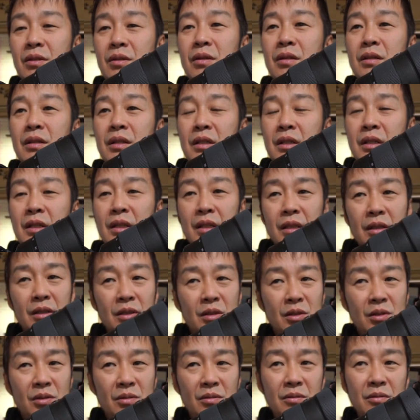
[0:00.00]
ど
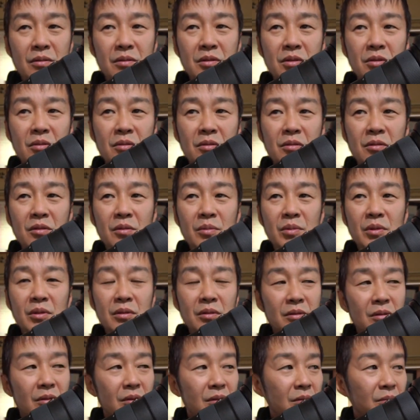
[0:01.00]
通常の
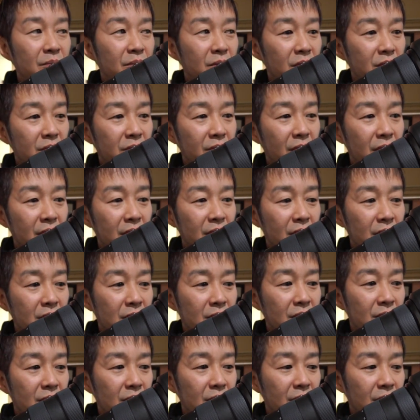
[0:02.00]
僕の僕は
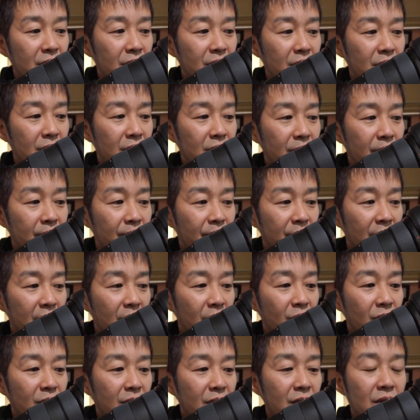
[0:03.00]
そのい
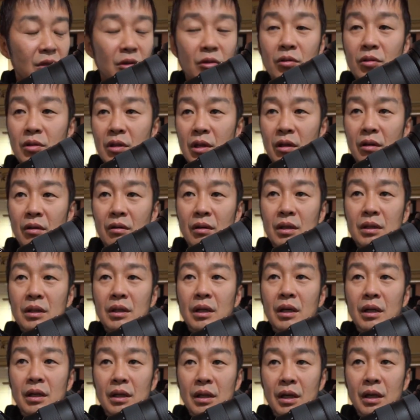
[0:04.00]
ろんな効果を
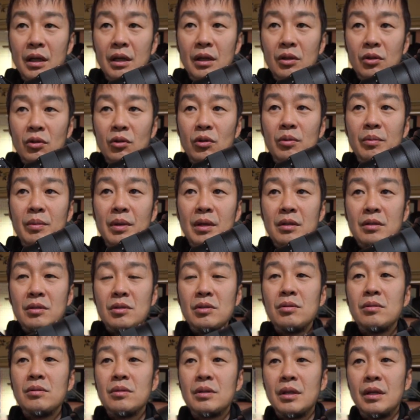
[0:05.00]
与えないノーマル
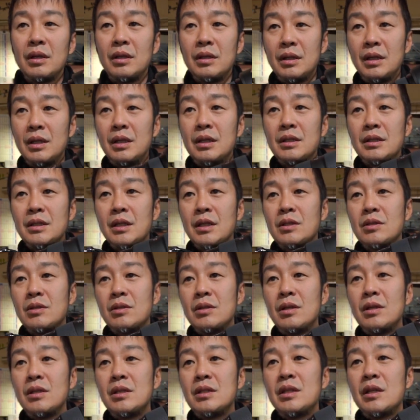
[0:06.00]
状態で撮
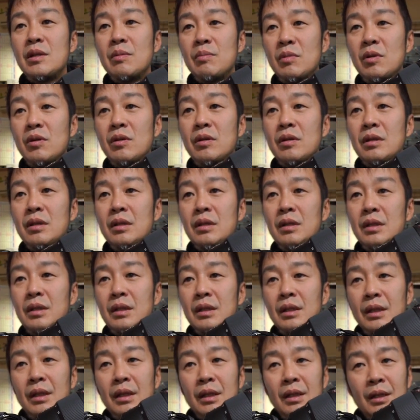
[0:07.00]
影しても
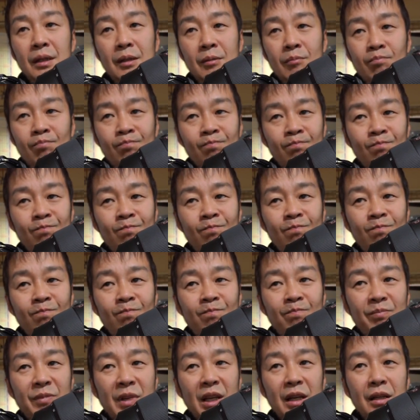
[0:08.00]
う
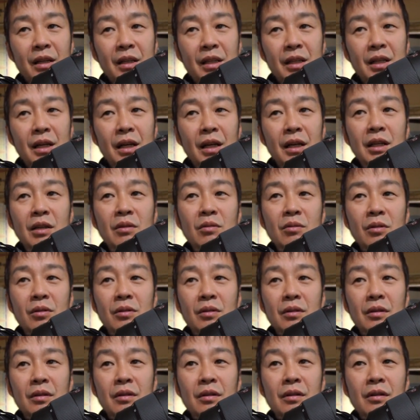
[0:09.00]
んなんか光
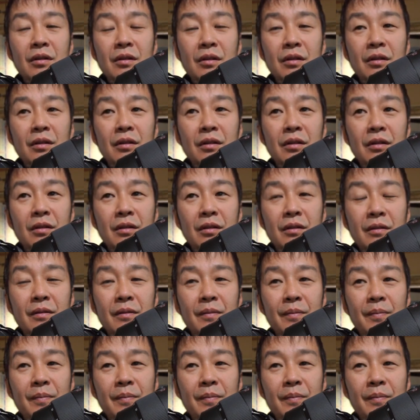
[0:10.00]
を